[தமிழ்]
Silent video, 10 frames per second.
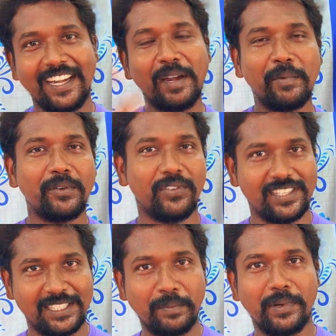ரெண்டு பேரும்
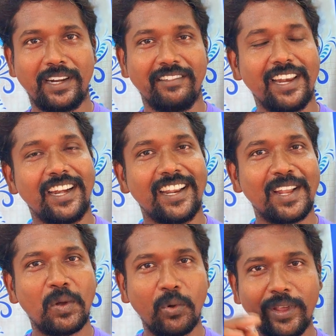ஃபஸ்ட்டு பண்ணுற வேலை
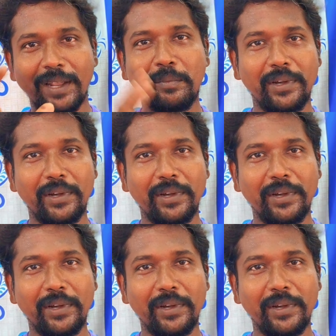என்னென்னா கோயிலுக்கு